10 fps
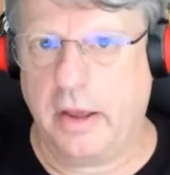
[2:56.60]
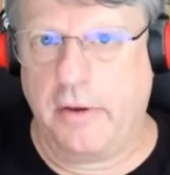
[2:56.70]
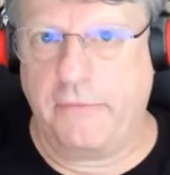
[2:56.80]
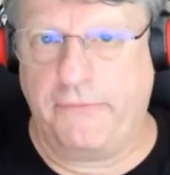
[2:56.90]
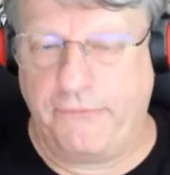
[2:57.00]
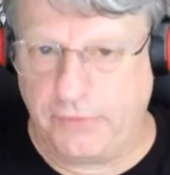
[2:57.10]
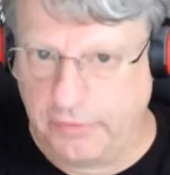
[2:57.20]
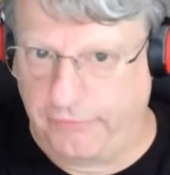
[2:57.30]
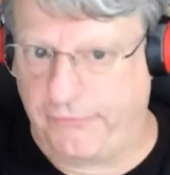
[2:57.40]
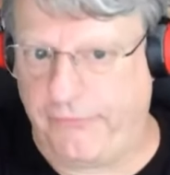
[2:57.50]

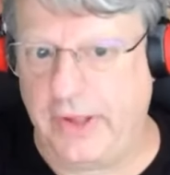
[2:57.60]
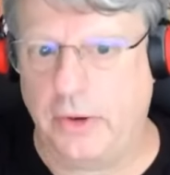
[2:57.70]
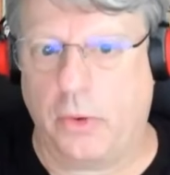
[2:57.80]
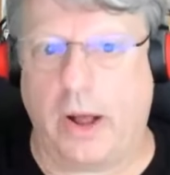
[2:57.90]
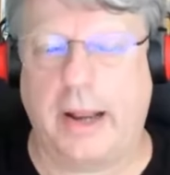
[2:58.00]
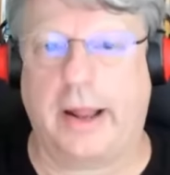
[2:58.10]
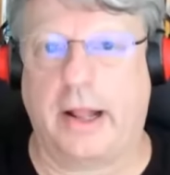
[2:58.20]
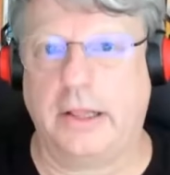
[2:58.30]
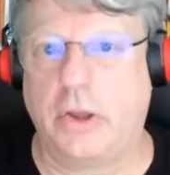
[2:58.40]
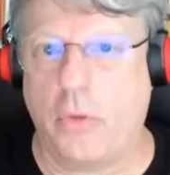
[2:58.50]
fino alla
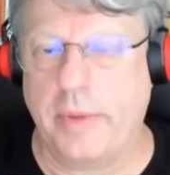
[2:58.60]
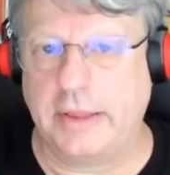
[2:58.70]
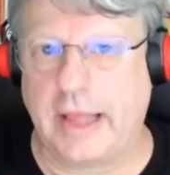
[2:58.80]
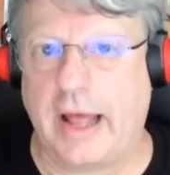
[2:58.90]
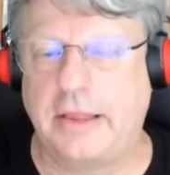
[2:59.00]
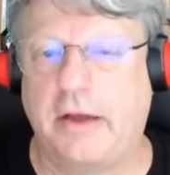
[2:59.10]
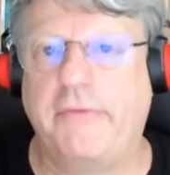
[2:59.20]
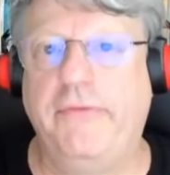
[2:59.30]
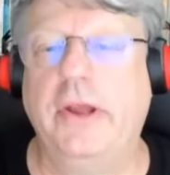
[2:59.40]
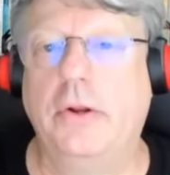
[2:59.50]
realtà aumentata,
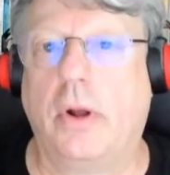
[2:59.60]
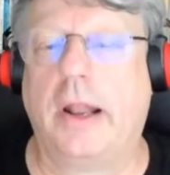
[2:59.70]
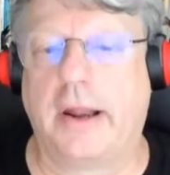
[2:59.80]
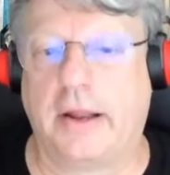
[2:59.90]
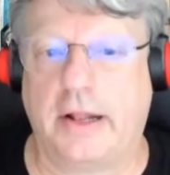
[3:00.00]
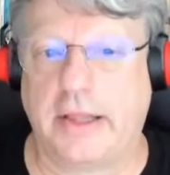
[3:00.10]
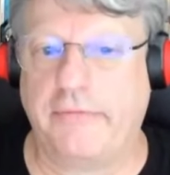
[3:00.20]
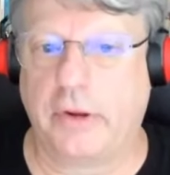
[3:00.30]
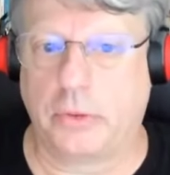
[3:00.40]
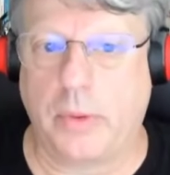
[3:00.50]
fino alla realtà
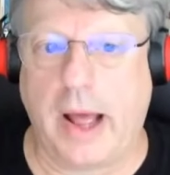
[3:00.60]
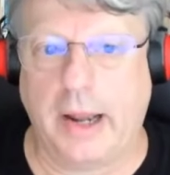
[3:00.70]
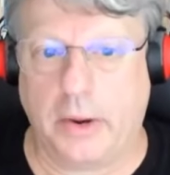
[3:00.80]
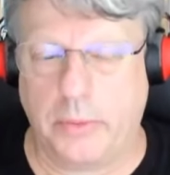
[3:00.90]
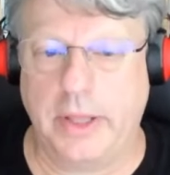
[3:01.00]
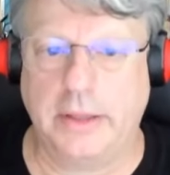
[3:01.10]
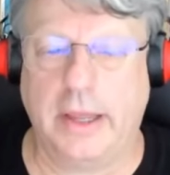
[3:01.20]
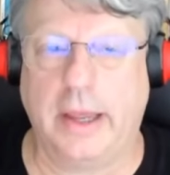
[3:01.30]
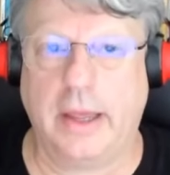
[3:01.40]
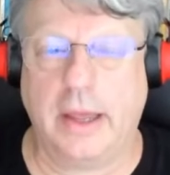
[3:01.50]
virtuale,
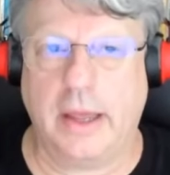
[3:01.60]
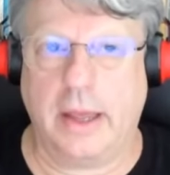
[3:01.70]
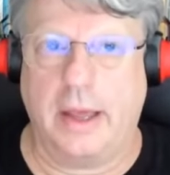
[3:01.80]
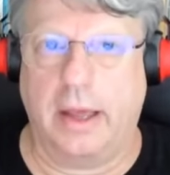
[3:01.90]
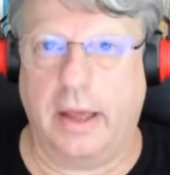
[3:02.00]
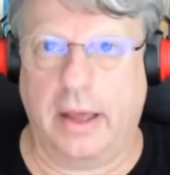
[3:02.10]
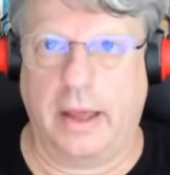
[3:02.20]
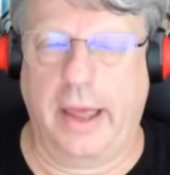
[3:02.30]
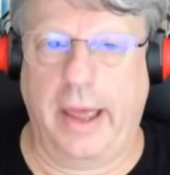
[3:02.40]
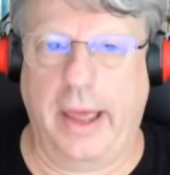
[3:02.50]
quindi
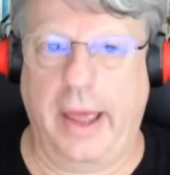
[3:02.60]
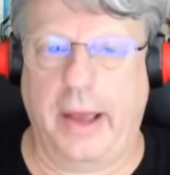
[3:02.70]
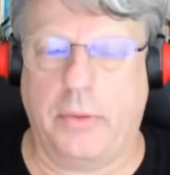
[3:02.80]
eh, è